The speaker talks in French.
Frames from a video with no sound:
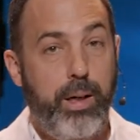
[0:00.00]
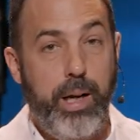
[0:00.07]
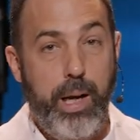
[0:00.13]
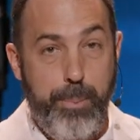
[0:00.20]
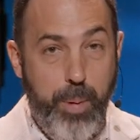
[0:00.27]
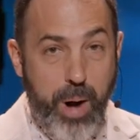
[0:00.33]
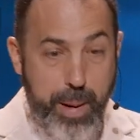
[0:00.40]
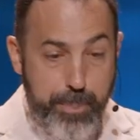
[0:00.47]

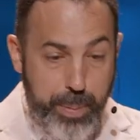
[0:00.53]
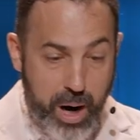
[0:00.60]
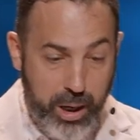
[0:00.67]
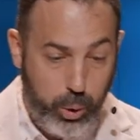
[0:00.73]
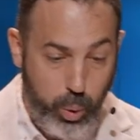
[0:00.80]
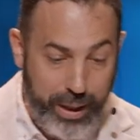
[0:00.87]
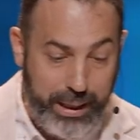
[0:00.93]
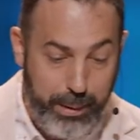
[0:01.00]
Et peu
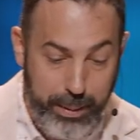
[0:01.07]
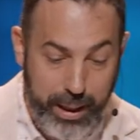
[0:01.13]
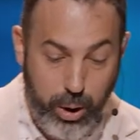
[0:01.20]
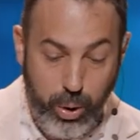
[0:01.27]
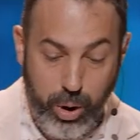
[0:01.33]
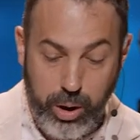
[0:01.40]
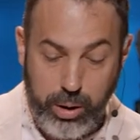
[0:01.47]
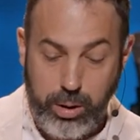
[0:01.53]
importe, toi qui
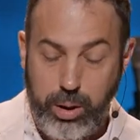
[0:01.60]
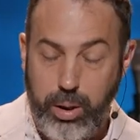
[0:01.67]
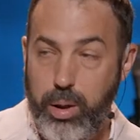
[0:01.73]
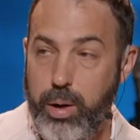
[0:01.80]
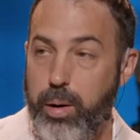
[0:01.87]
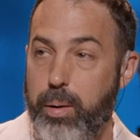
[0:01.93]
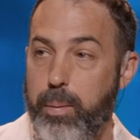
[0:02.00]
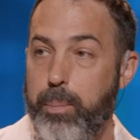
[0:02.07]
m'écoutes,
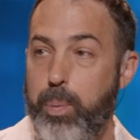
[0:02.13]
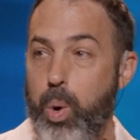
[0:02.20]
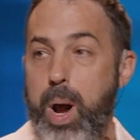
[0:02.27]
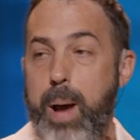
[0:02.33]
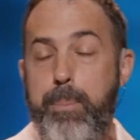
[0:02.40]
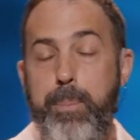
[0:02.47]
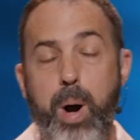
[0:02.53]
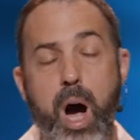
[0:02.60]
peu
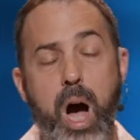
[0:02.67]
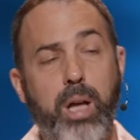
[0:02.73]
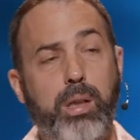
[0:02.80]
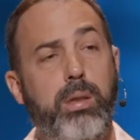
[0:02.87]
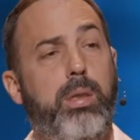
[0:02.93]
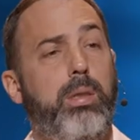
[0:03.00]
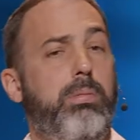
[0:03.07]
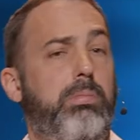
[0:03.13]

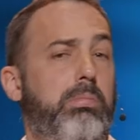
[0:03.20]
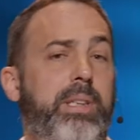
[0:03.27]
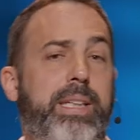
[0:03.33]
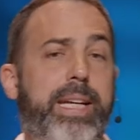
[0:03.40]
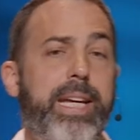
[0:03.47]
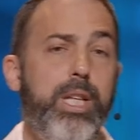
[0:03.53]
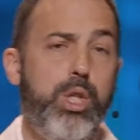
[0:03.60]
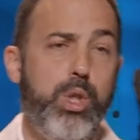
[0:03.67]
importe
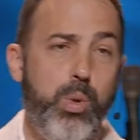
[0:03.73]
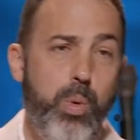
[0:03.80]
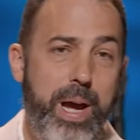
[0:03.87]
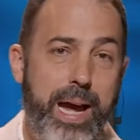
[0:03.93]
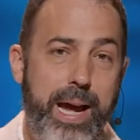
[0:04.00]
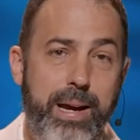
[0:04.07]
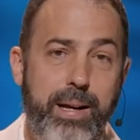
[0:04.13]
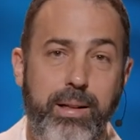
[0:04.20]
qui tu
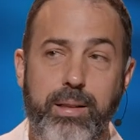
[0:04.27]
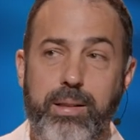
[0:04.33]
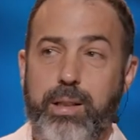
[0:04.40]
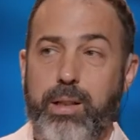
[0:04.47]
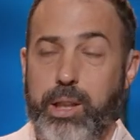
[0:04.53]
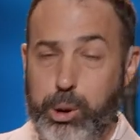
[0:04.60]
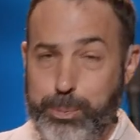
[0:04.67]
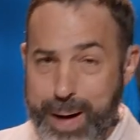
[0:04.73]
es,
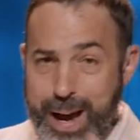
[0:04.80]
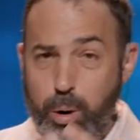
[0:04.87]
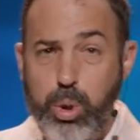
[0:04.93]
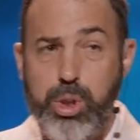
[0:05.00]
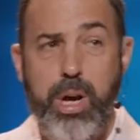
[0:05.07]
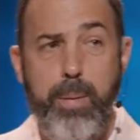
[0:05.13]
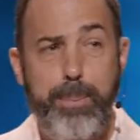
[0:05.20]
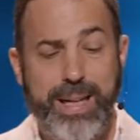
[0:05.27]
et je parle
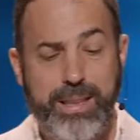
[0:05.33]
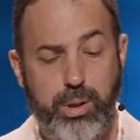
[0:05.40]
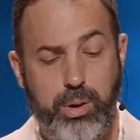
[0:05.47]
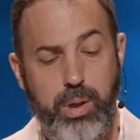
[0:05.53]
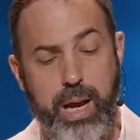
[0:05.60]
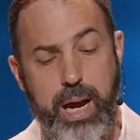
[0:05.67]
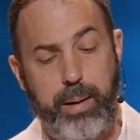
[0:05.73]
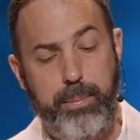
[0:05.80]
aux hommes
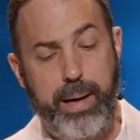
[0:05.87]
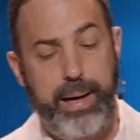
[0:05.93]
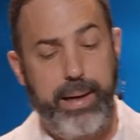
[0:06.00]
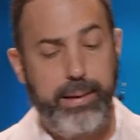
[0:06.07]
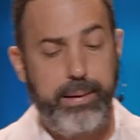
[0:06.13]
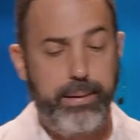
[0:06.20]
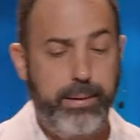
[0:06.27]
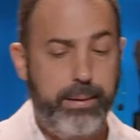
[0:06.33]
particulièrement,
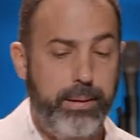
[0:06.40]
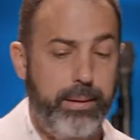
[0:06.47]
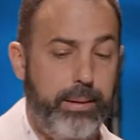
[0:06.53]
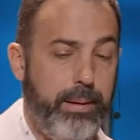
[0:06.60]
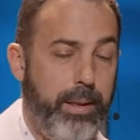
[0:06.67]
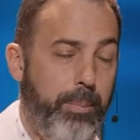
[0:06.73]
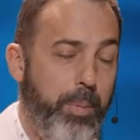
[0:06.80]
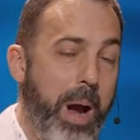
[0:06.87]

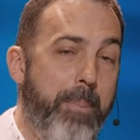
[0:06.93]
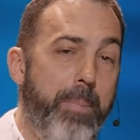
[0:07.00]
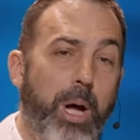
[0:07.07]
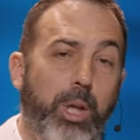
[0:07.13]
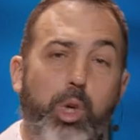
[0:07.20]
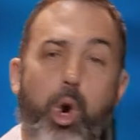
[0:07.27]
peu importe